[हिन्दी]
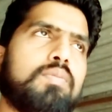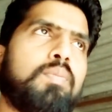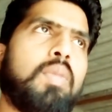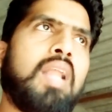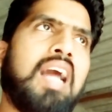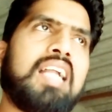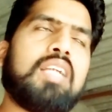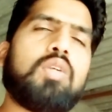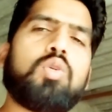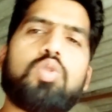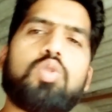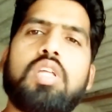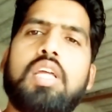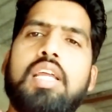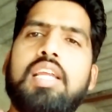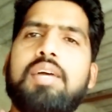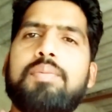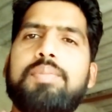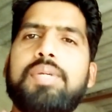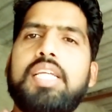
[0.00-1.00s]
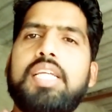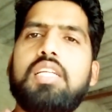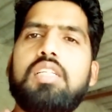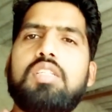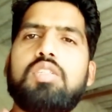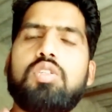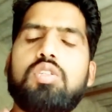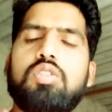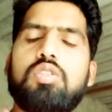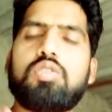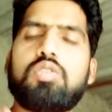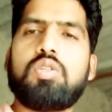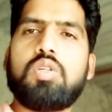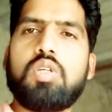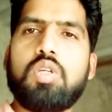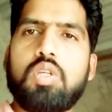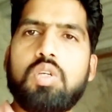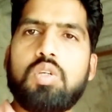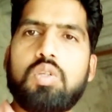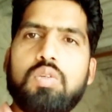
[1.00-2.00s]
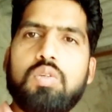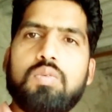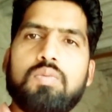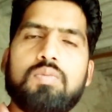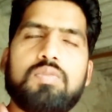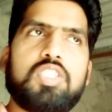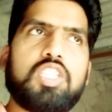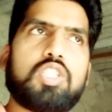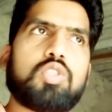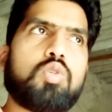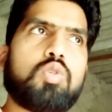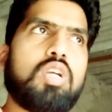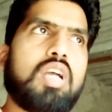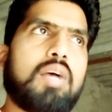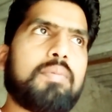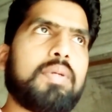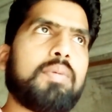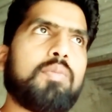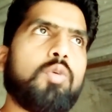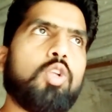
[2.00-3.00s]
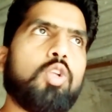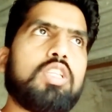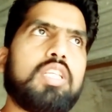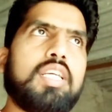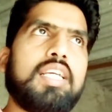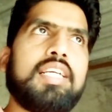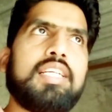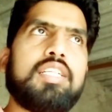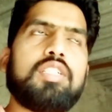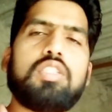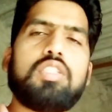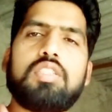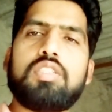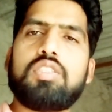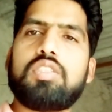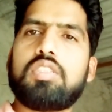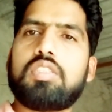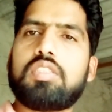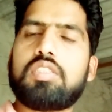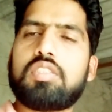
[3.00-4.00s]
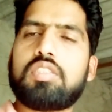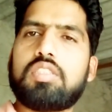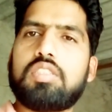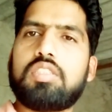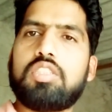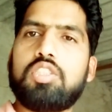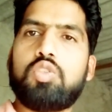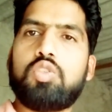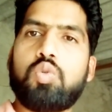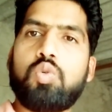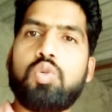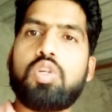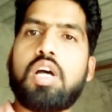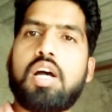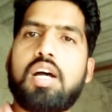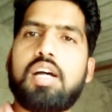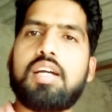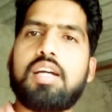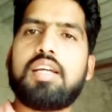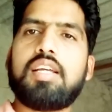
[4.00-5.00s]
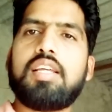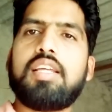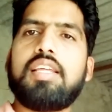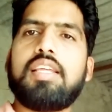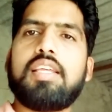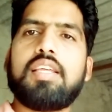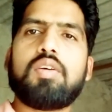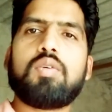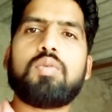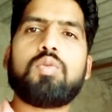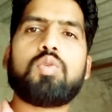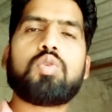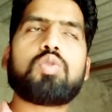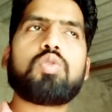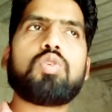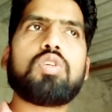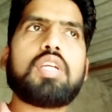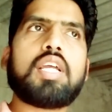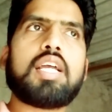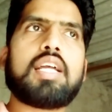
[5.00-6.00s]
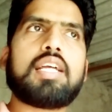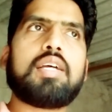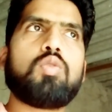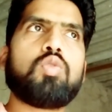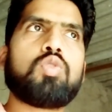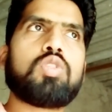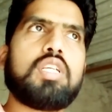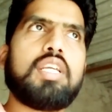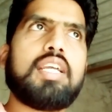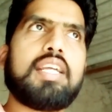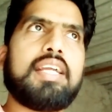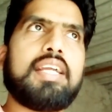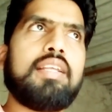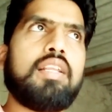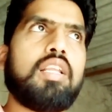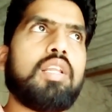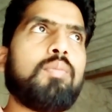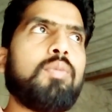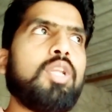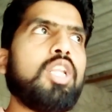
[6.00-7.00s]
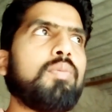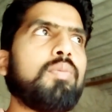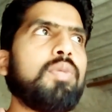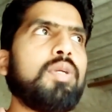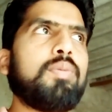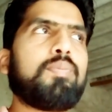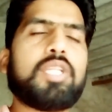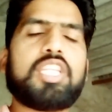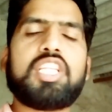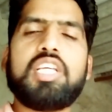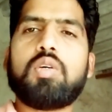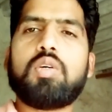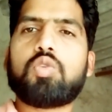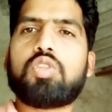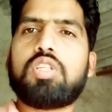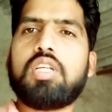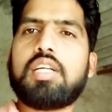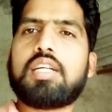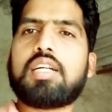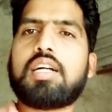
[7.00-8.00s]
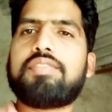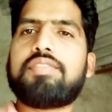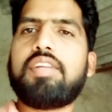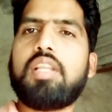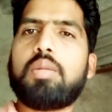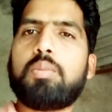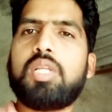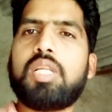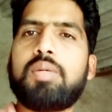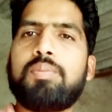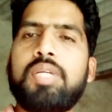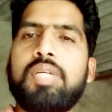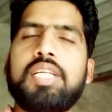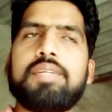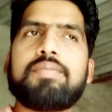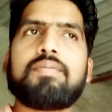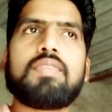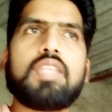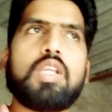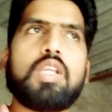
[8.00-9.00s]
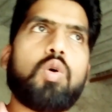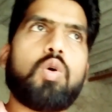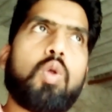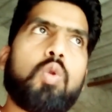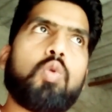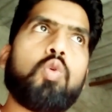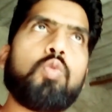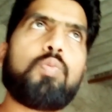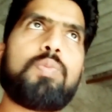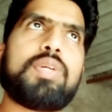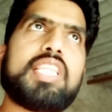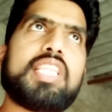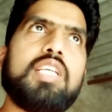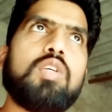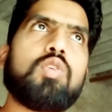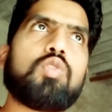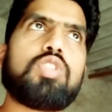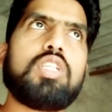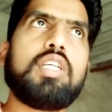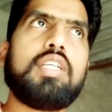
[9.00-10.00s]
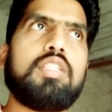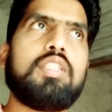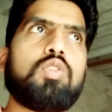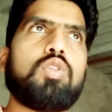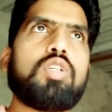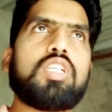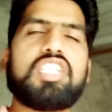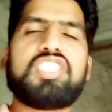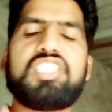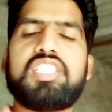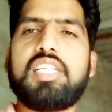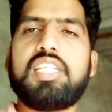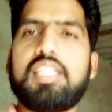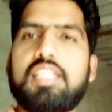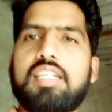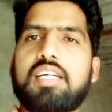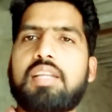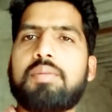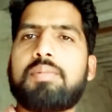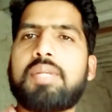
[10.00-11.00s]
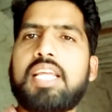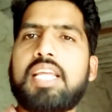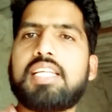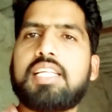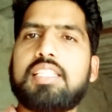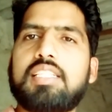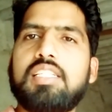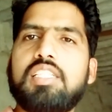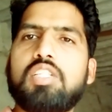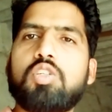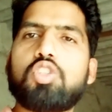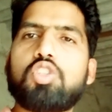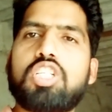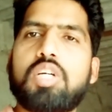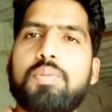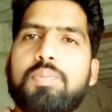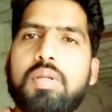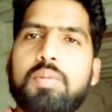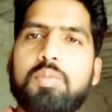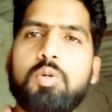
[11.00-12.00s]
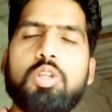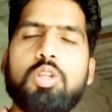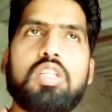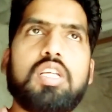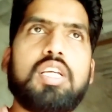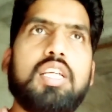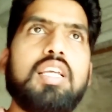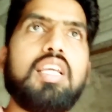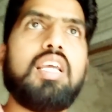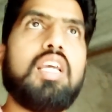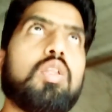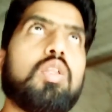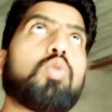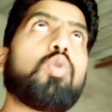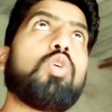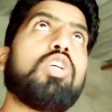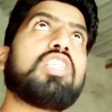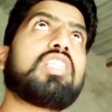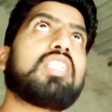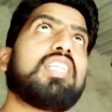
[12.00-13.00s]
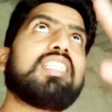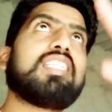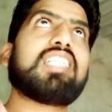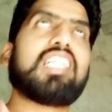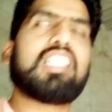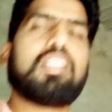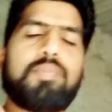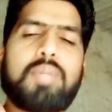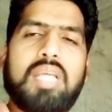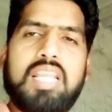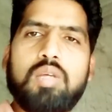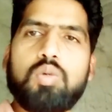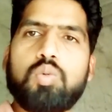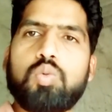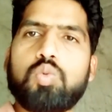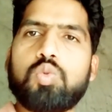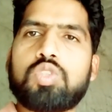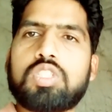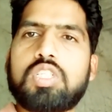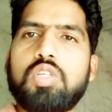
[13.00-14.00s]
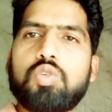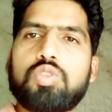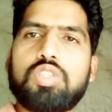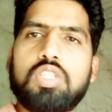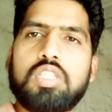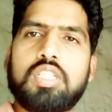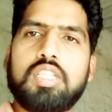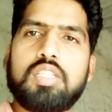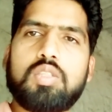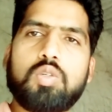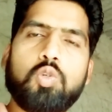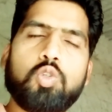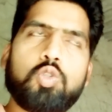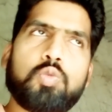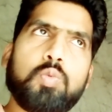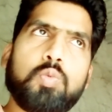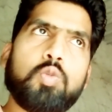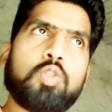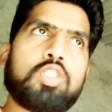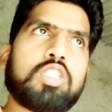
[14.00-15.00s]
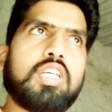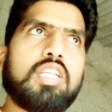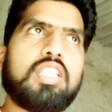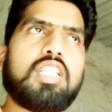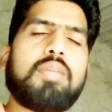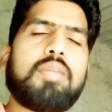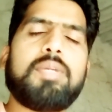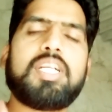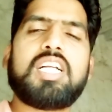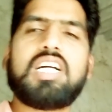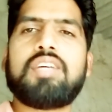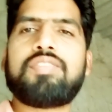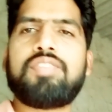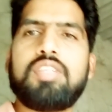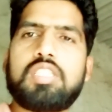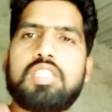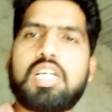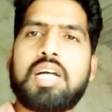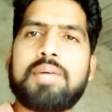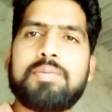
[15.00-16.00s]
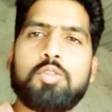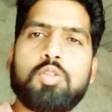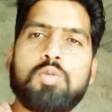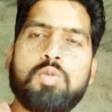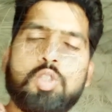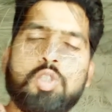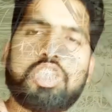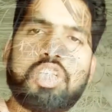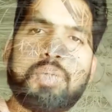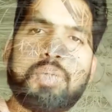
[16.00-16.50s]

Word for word: प्लांट होता है यहाँ पे जो जिसको यहाँ पे बोलते हैं झुंडा उसको क्या उसके क्या लंबी लंबी पत्तियां होती है काफी लंबी लंबी और उन पत्तियों से जो कच्चे घर बनाए जाते हैं जिनको छप्पर बोलते हैं तो इसकी छत पहले उसकी होती थी तो उस उसके अंदर भी काफी सांप जो वो